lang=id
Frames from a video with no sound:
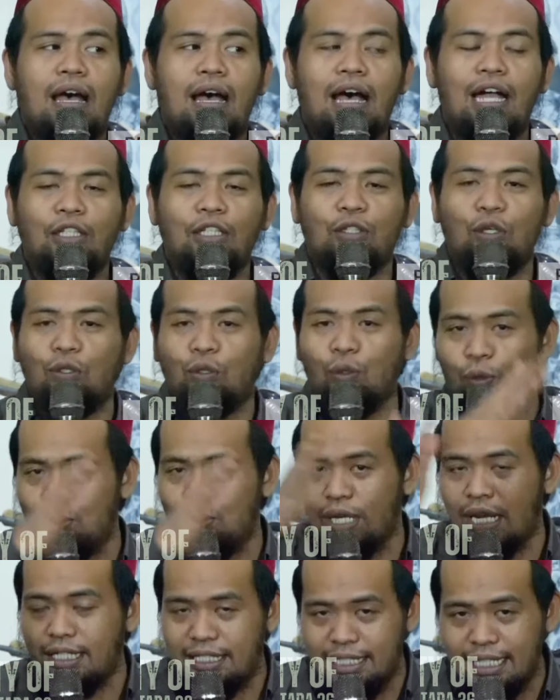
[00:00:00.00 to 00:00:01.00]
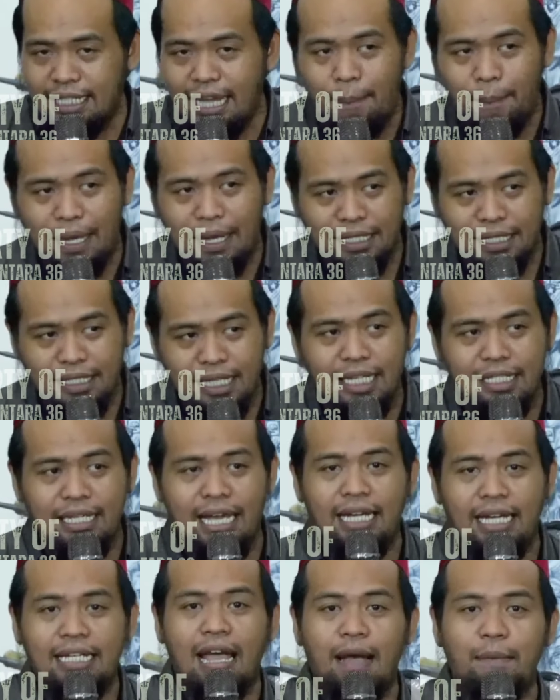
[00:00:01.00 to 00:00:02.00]
atau turunan siapa
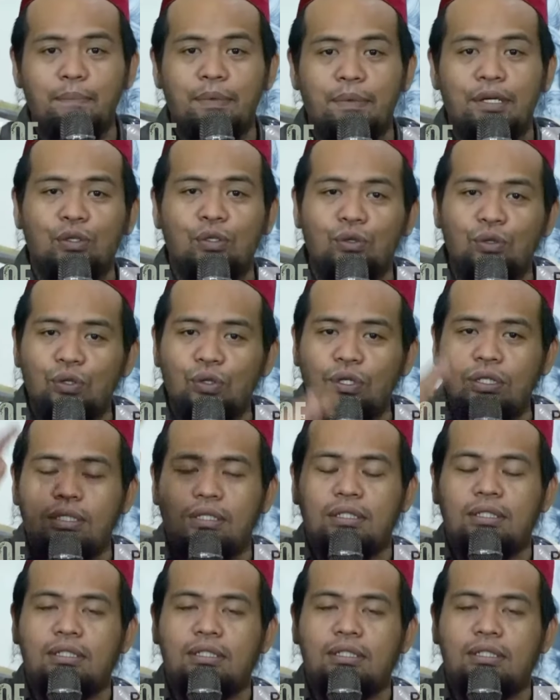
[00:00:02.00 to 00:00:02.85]
saja yang menurut